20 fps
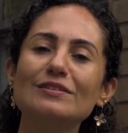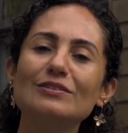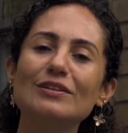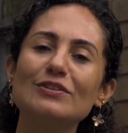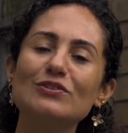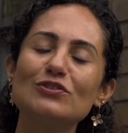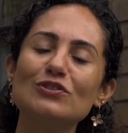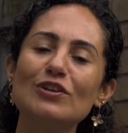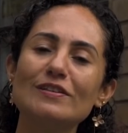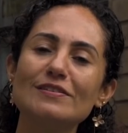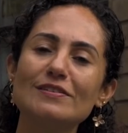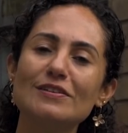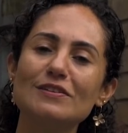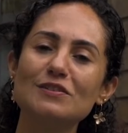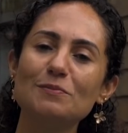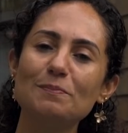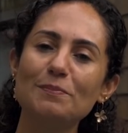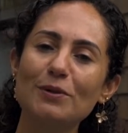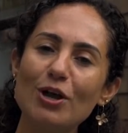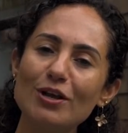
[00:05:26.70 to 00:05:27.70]
nas nossas
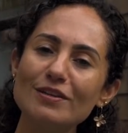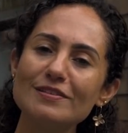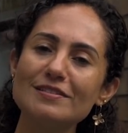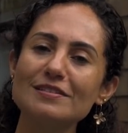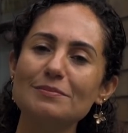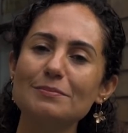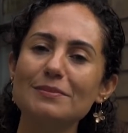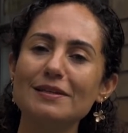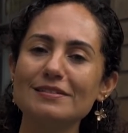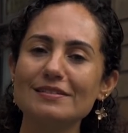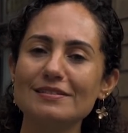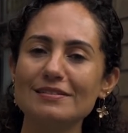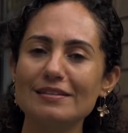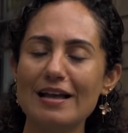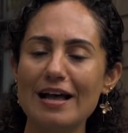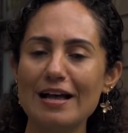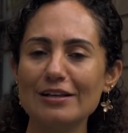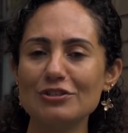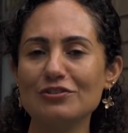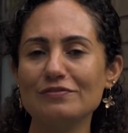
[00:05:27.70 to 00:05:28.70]
próximas
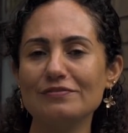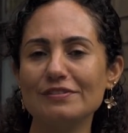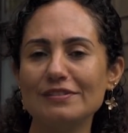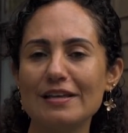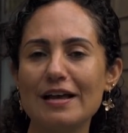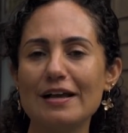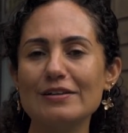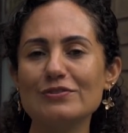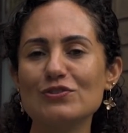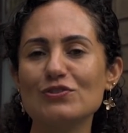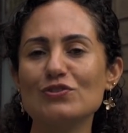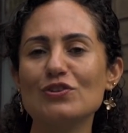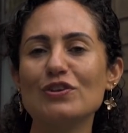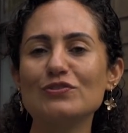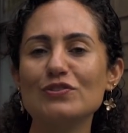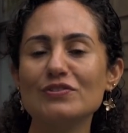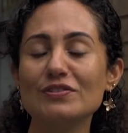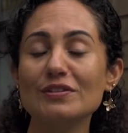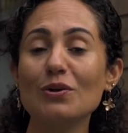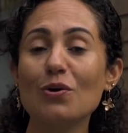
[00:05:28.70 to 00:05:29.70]
atividades,
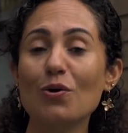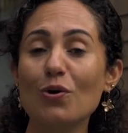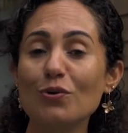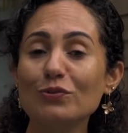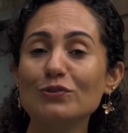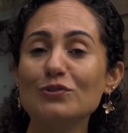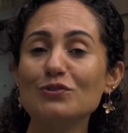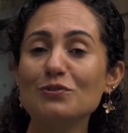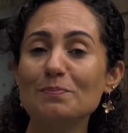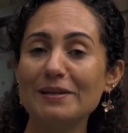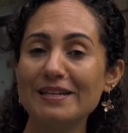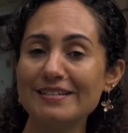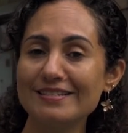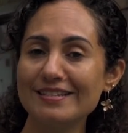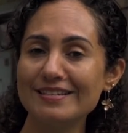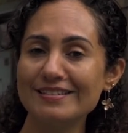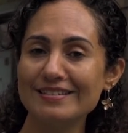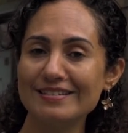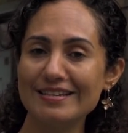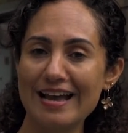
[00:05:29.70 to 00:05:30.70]
nossos encontros
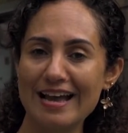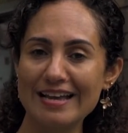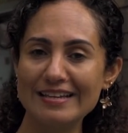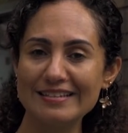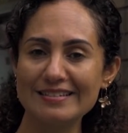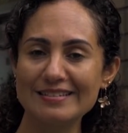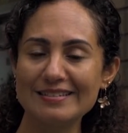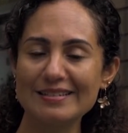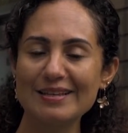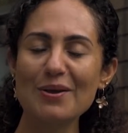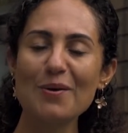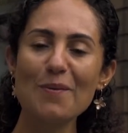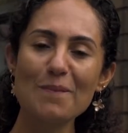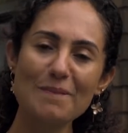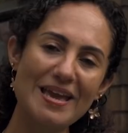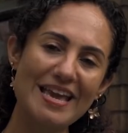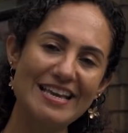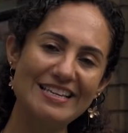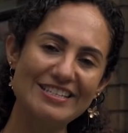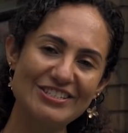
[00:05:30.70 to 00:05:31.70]
presenciais. Um
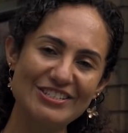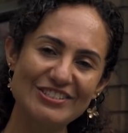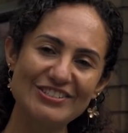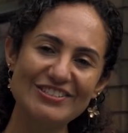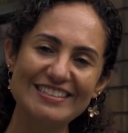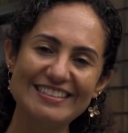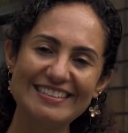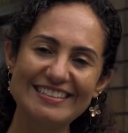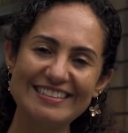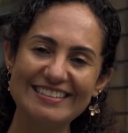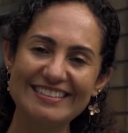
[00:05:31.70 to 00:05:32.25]
beijo!